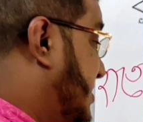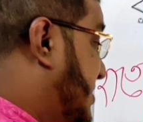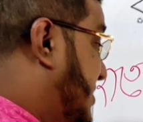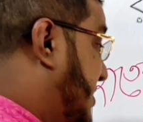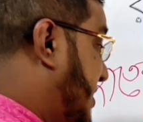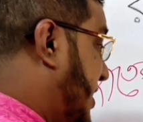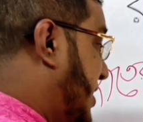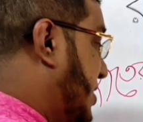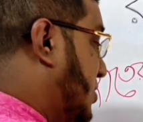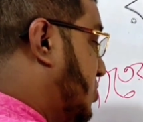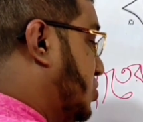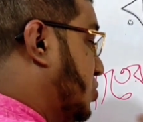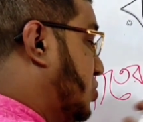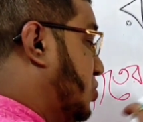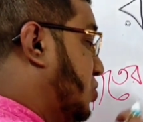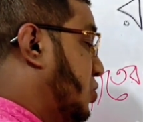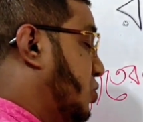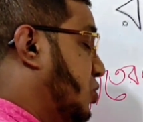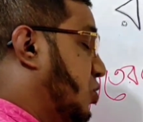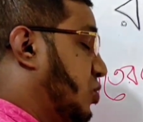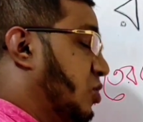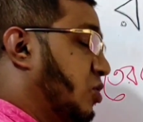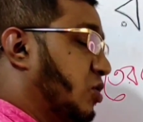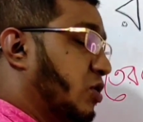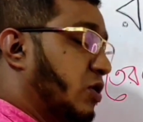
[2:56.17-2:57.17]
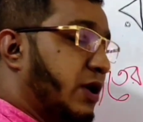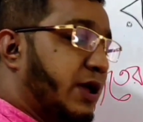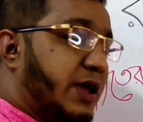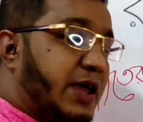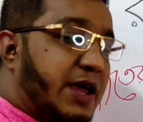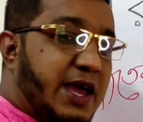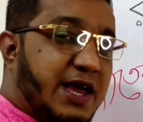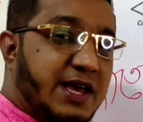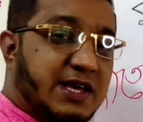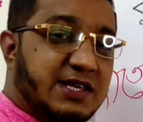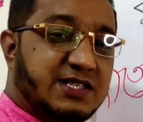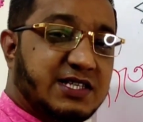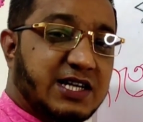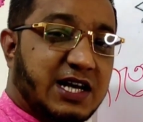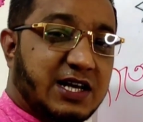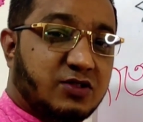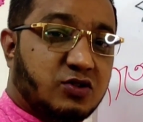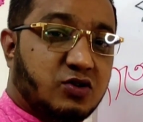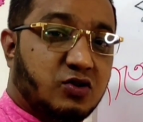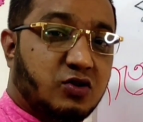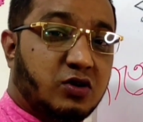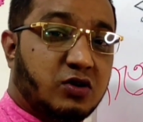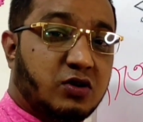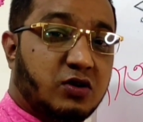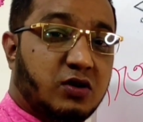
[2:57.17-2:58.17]
যেহেতু এই
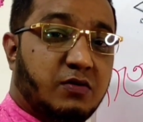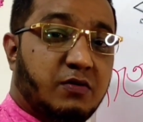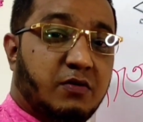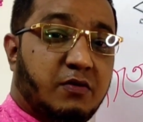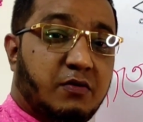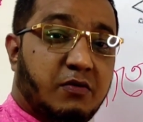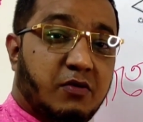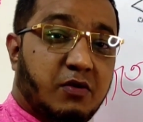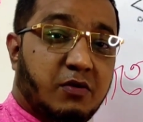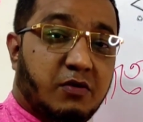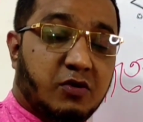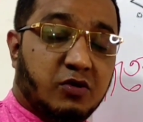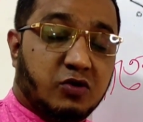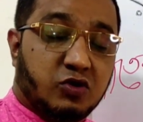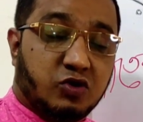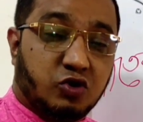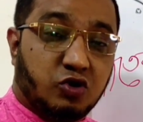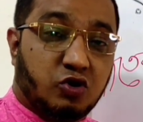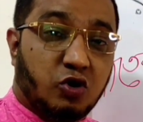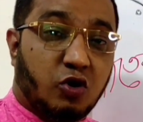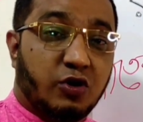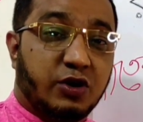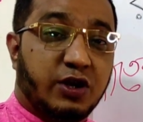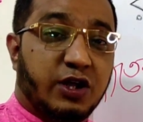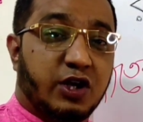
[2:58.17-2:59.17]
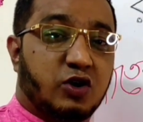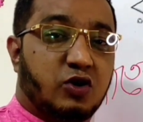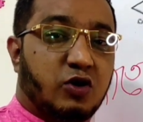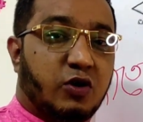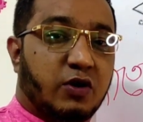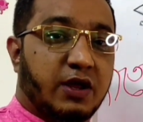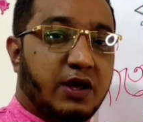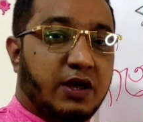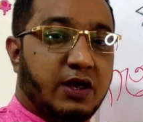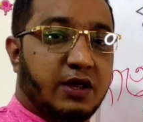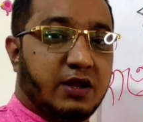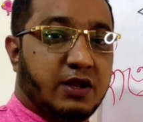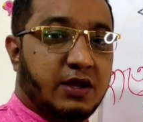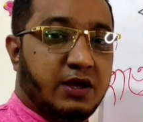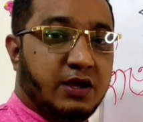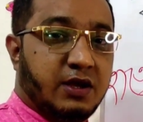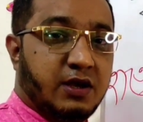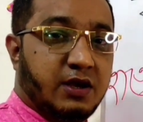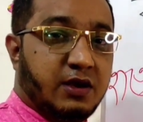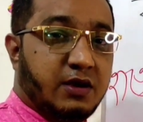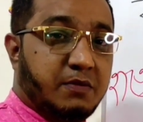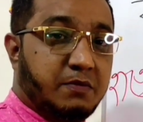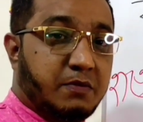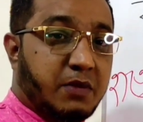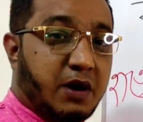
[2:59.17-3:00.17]
জাতক ধনী ঘরে
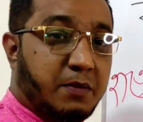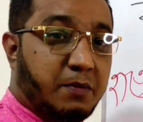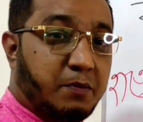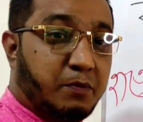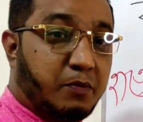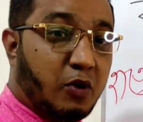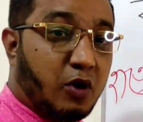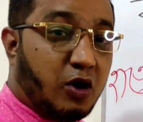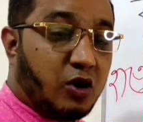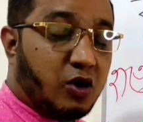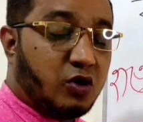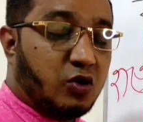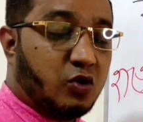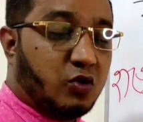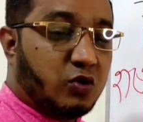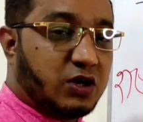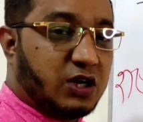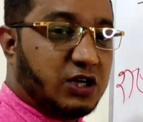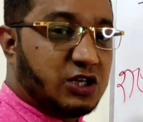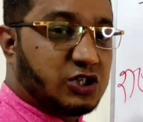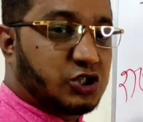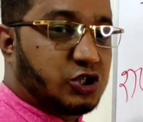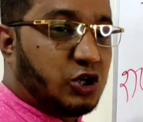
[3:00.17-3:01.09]
বা বড় লোকের